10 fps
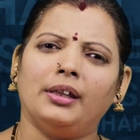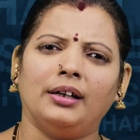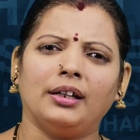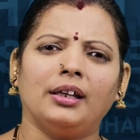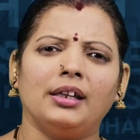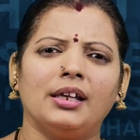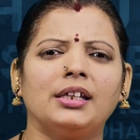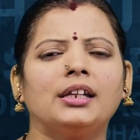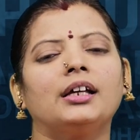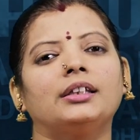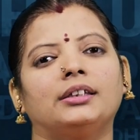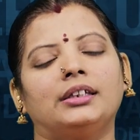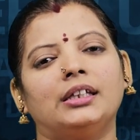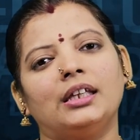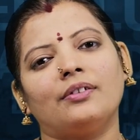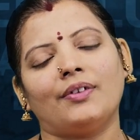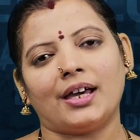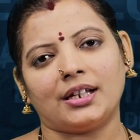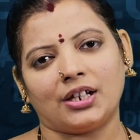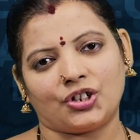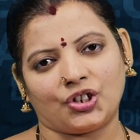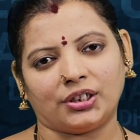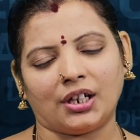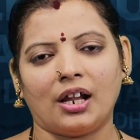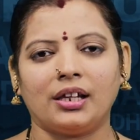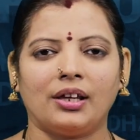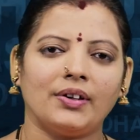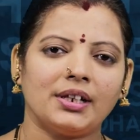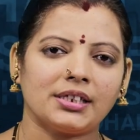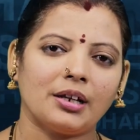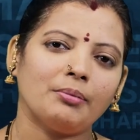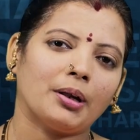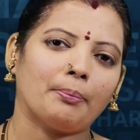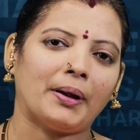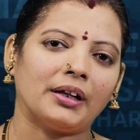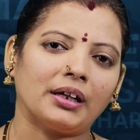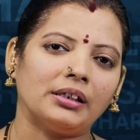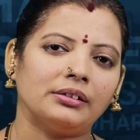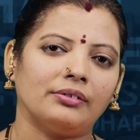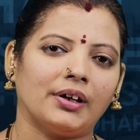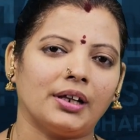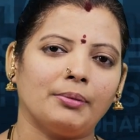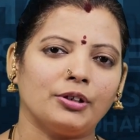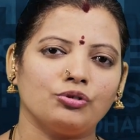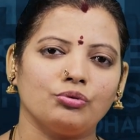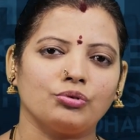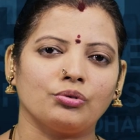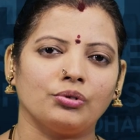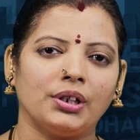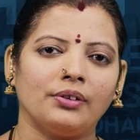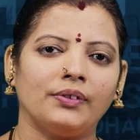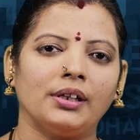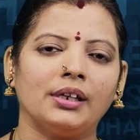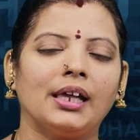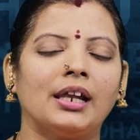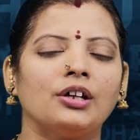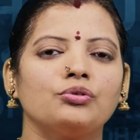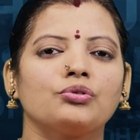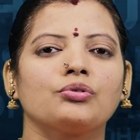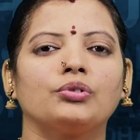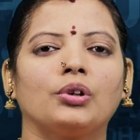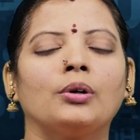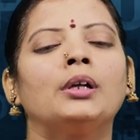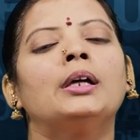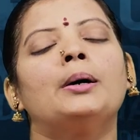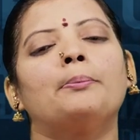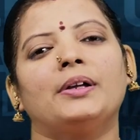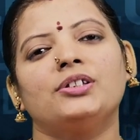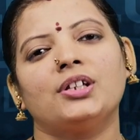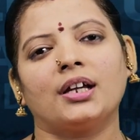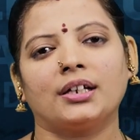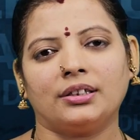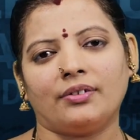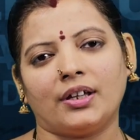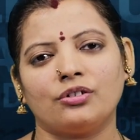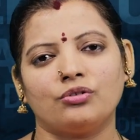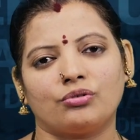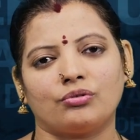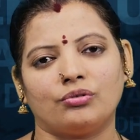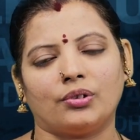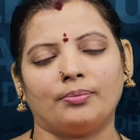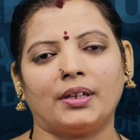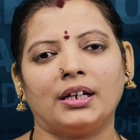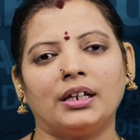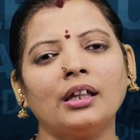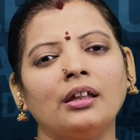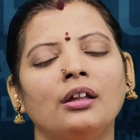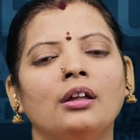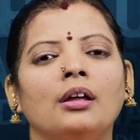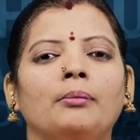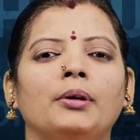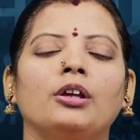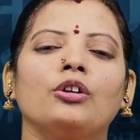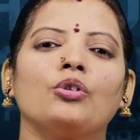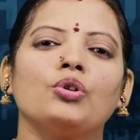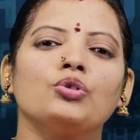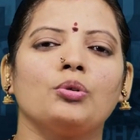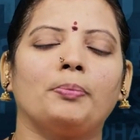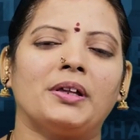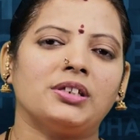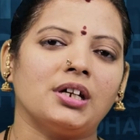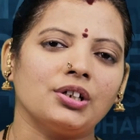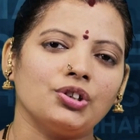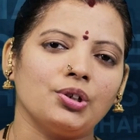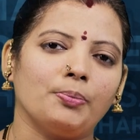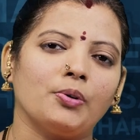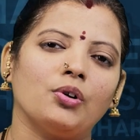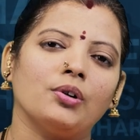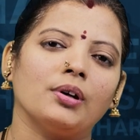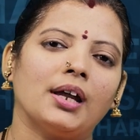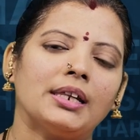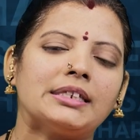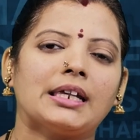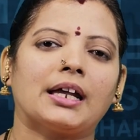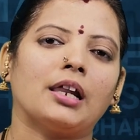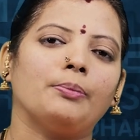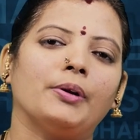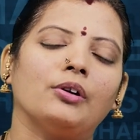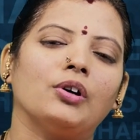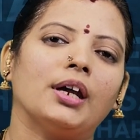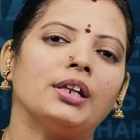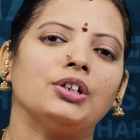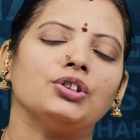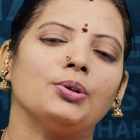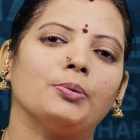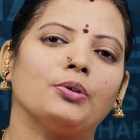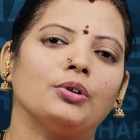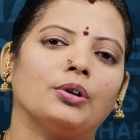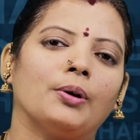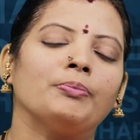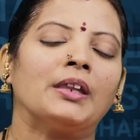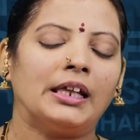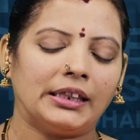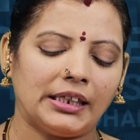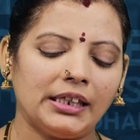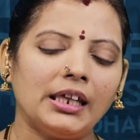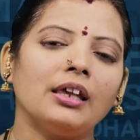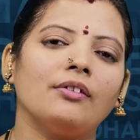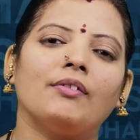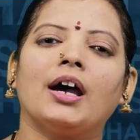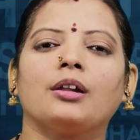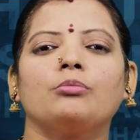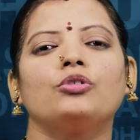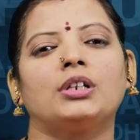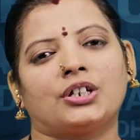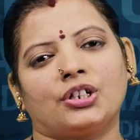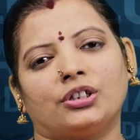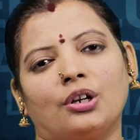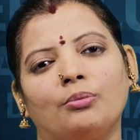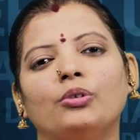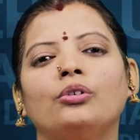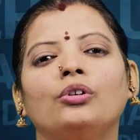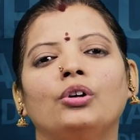అంటే ఏదైనా తిది వార నక్షత్రాలు ఏవైనా సరే మన పండగ ద్వారా మనం చూసుకునేవి ఎలా చూసుకుంటాం పంచాంగం ద్వారా చూసుకుంటాం అంటే మనకి రోజు పంచాంగం చెప్పుకోవడం కానీ సంకల్పంలో కానీ ఏం చెప్పుకుంటాం తిది వారము నక్షత్రము